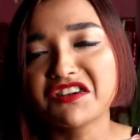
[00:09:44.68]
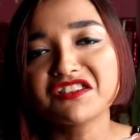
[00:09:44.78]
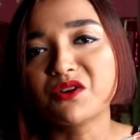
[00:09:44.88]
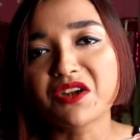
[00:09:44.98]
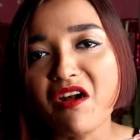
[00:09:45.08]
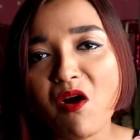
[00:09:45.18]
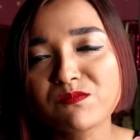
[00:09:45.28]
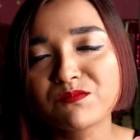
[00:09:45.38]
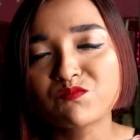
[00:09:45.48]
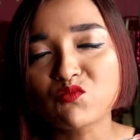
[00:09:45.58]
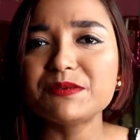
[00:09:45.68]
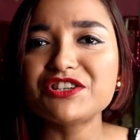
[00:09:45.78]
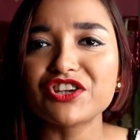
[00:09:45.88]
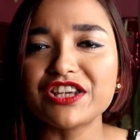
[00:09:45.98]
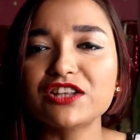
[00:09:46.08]
हल हो गया
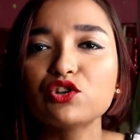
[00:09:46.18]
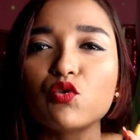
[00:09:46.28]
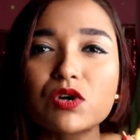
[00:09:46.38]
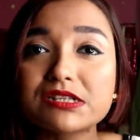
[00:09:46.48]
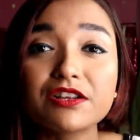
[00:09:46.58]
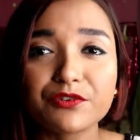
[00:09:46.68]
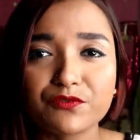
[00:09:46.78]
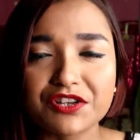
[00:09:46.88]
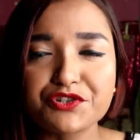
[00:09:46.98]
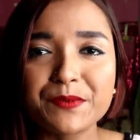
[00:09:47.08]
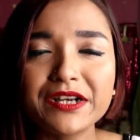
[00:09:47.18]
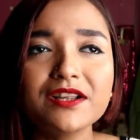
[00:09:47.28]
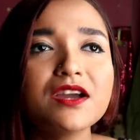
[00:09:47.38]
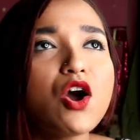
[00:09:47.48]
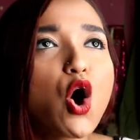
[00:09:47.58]
अभी चाहिए थोड़ा सा
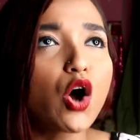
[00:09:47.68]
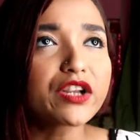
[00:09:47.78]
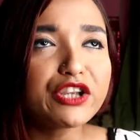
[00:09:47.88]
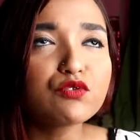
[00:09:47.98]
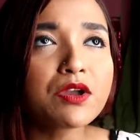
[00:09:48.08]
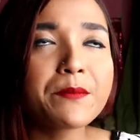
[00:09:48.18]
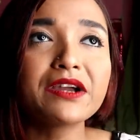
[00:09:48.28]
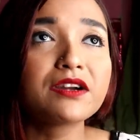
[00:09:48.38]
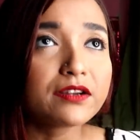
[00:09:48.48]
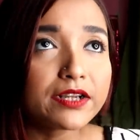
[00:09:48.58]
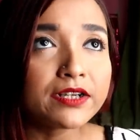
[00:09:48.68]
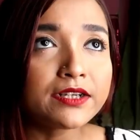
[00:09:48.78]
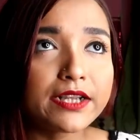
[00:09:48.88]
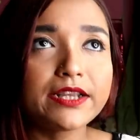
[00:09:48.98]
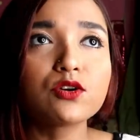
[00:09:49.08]
रिफ्रेशमेंट और क्योंकि मैं
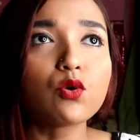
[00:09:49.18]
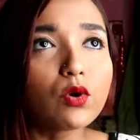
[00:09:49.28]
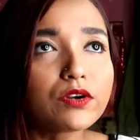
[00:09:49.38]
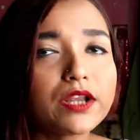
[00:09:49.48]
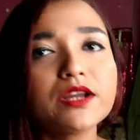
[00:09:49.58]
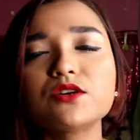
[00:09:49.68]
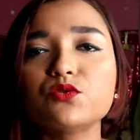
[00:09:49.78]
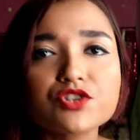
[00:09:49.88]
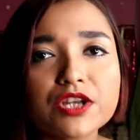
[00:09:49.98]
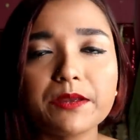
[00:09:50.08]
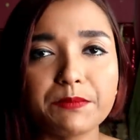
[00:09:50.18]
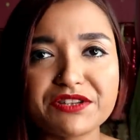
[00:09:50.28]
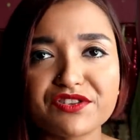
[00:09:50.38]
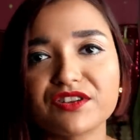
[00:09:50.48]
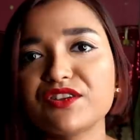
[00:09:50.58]
ग्रीन टी कोल्ड ड्रिंक कुछ नहीं
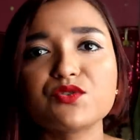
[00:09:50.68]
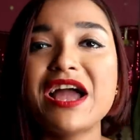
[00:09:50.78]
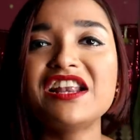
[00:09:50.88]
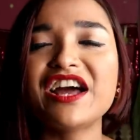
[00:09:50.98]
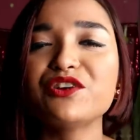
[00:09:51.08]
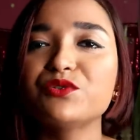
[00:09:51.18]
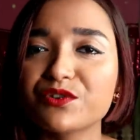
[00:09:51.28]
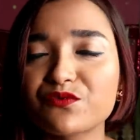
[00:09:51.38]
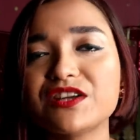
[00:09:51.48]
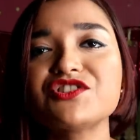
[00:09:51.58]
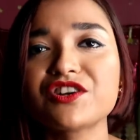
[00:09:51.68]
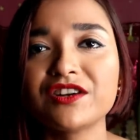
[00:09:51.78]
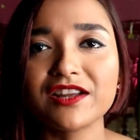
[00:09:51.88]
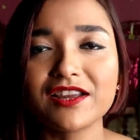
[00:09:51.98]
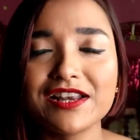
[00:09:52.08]
पी सकती मैं लाई हूँ रिफ्रेश
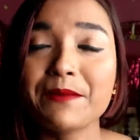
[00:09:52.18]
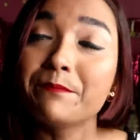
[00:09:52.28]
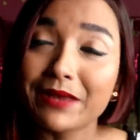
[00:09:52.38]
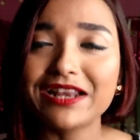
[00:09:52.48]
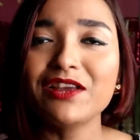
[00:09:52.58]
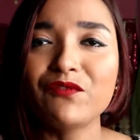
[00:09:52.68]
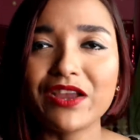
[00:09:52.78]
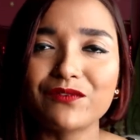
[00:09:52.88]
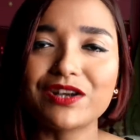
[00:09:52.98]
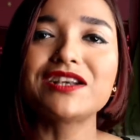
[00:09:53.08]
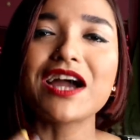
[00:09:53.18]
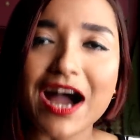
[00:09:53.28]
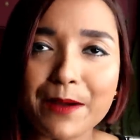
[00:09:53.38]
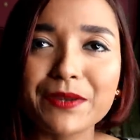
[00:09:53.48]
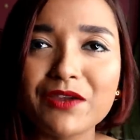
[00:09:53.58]
करने के लिए मेरी फेवरेट
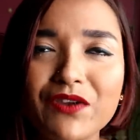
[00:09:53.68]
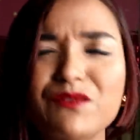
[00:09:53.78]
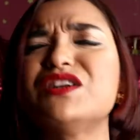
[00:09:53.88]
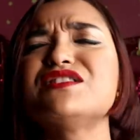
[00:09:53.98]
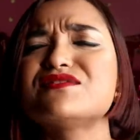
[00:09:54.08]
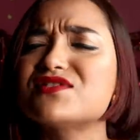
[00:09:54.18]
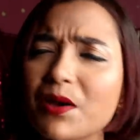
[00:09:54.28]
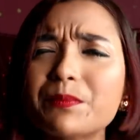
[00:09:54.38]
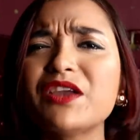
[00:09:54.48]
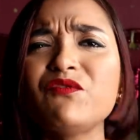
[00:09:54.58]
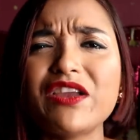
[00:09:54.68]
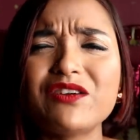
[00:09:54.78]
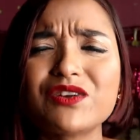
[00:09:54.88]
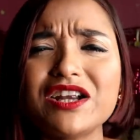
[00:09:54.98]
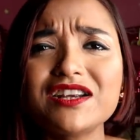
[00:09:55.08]
आपकी फेवरेट सबकी
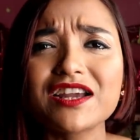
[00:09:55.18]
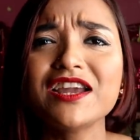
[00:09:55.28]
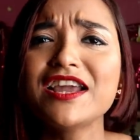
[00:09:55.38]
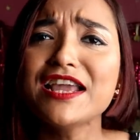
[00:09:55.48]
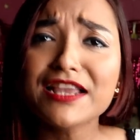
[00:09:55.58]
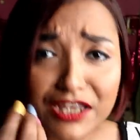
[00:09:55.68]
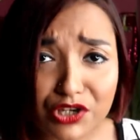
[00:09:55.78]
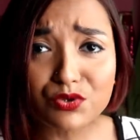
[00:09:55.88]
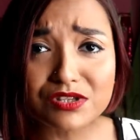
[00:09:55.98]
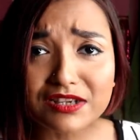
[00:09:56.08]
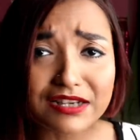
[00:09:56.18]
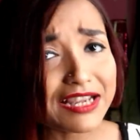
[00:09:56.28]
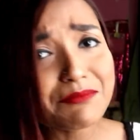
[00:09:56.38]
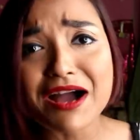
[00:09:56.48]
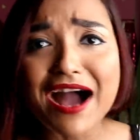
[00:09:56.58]
फेवरेट यू
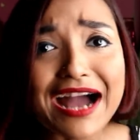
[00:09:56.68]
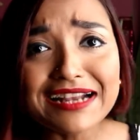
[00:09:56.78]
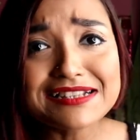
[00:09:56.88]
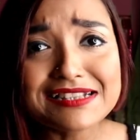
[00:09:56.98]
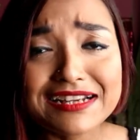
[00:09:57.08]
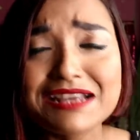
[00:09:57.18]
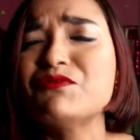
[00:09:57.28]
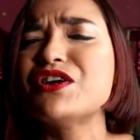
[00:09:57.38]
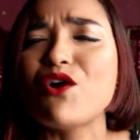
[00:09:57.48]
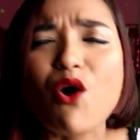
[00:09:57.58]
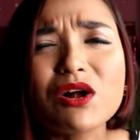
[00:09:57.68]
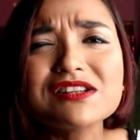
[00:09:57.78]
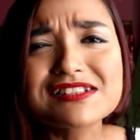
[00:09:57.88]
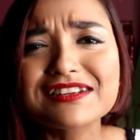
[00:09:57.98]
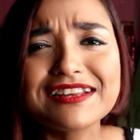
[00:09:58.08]
स्क्रीम आई स्क्रीम वी
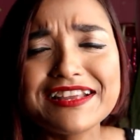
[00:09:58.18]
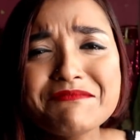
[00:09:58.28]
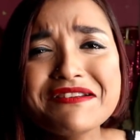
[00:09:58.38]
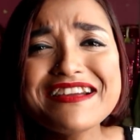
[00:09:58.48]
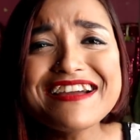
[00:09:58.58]
ऑल स्क्रीम